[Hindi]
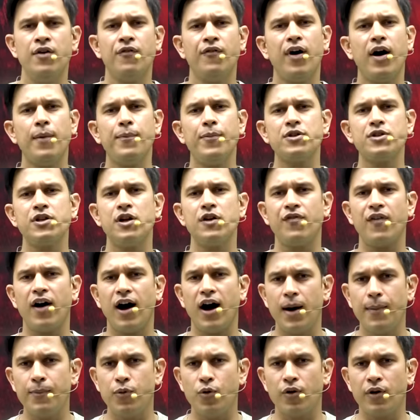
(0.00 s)
वहाँ पे सिर्फ
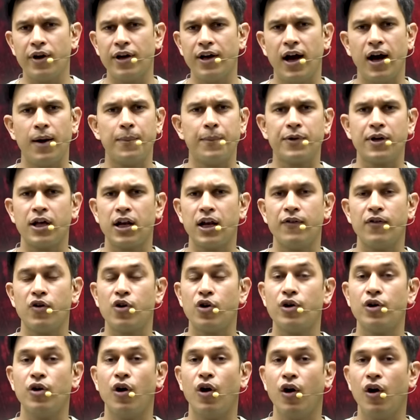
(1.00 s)
आप होंगे आपके अलावा
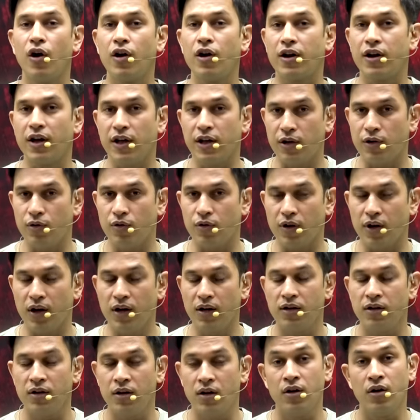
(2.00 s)
कोई और नहीं होगा
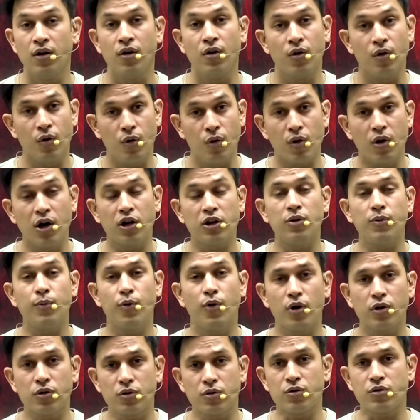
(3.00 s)
होगा तो
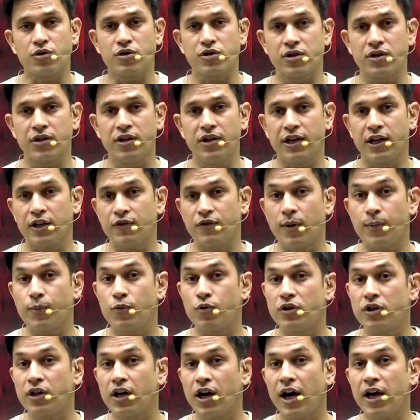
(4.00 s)
बहुत कुछ लेकिन वो
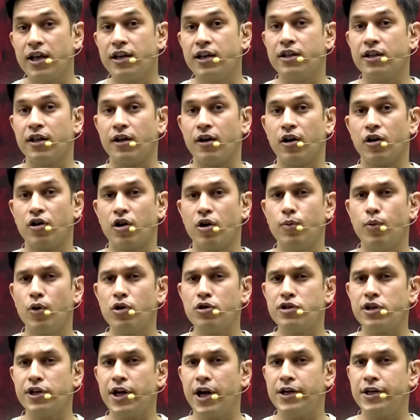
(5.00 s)
आपको दिखाई नहीं दे रहा होगा
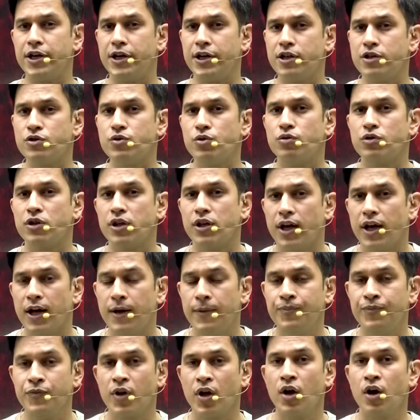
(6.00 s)
बहुत सारी एंटिटीज़ होती
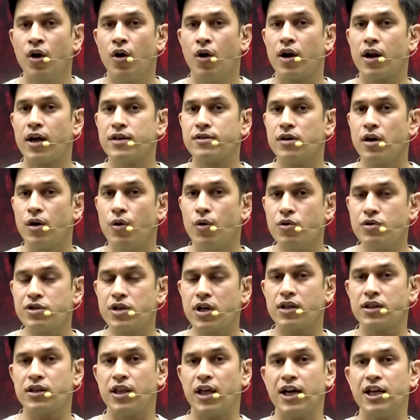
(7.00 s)
हैं और ऐसा हो
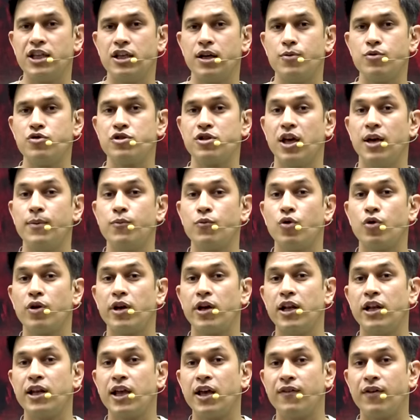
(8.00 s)
सकता है कि जब उस गेम को
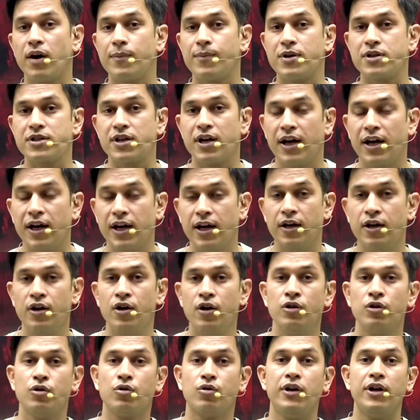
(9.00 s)
खेल के वापस आएँ
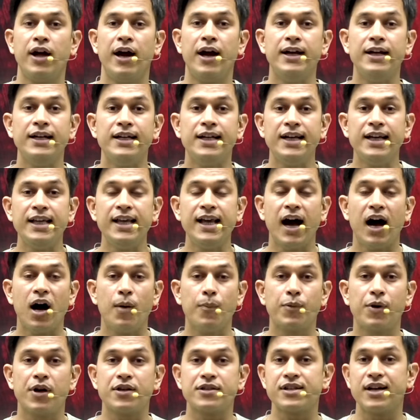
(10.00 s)
तो कोई एंटिटी
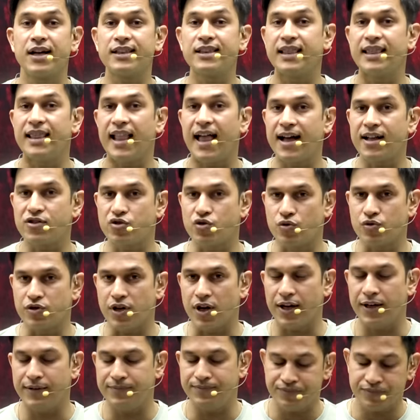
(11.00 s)
आपके साथ लैच हो
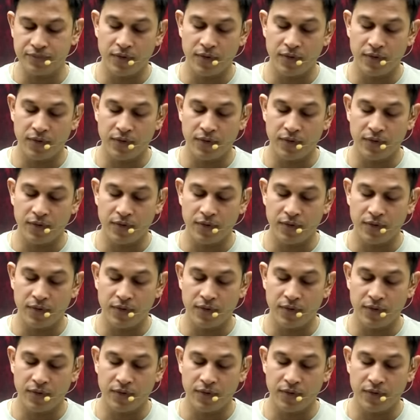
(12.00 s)
जाए